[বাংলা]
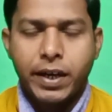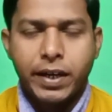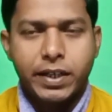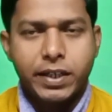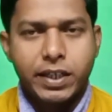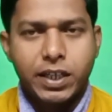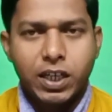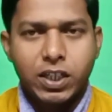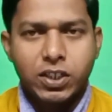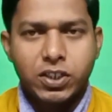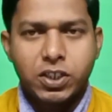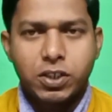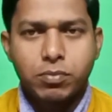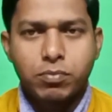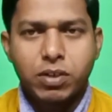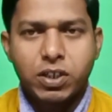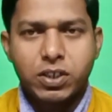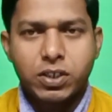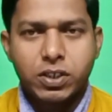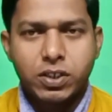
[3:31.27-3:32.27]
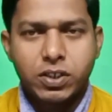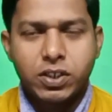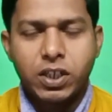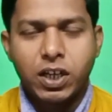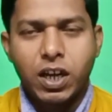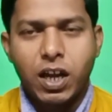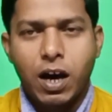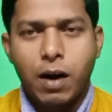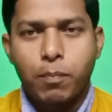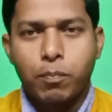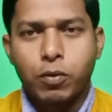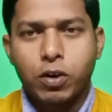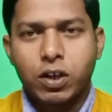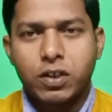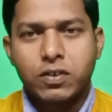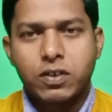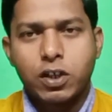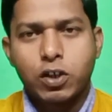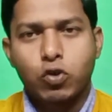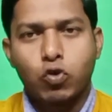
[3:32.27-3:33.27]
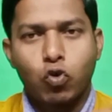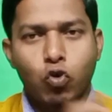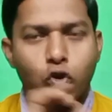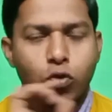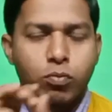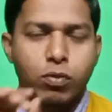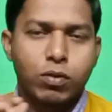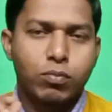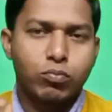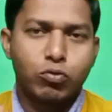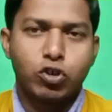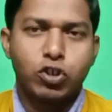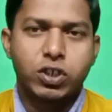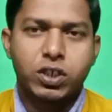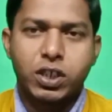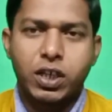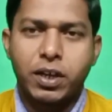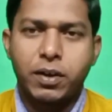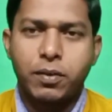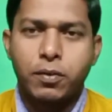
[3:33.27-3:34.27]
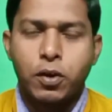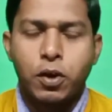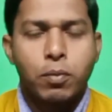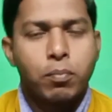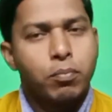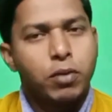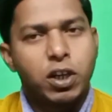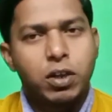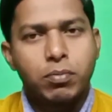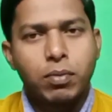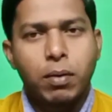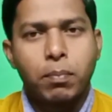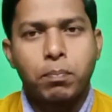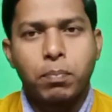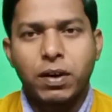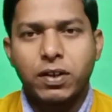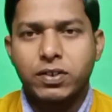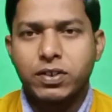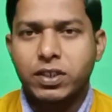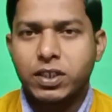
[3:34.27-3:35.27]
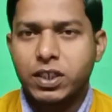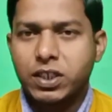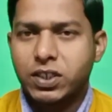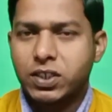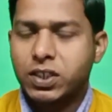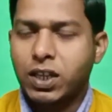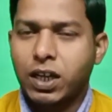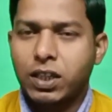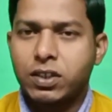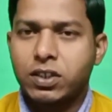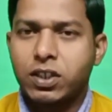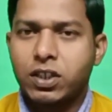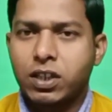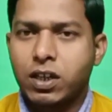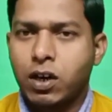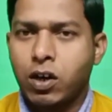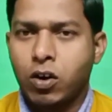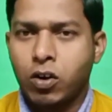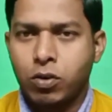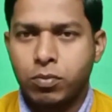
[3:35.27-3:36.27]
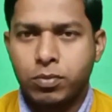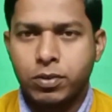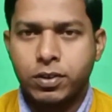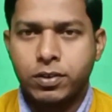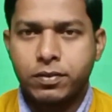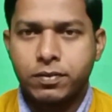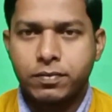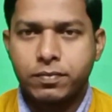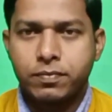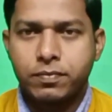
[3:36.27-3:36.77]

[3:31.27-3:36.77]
এই ক্যালসিমাস্ট জেল আপনারা সেই গরু এবং মহিষকে মিনিমাম পাঁচ থেকে সাত দিন খাওয়াবেন